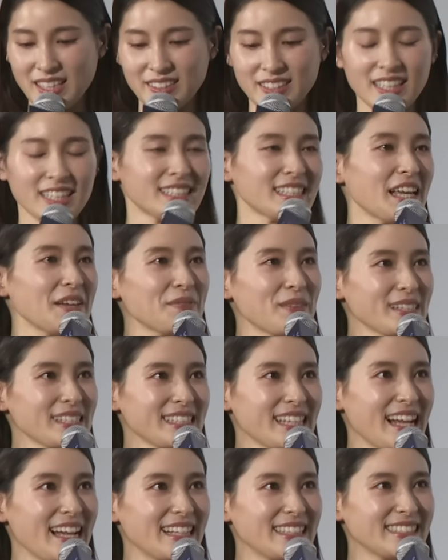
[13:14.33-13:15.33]
でくださいまし
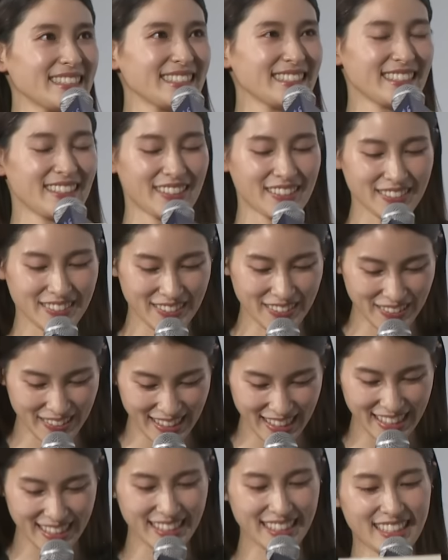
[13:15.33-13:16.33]
た。本当
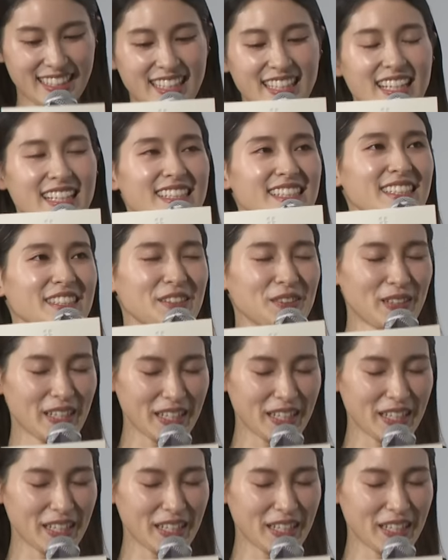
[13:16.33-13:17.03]
に救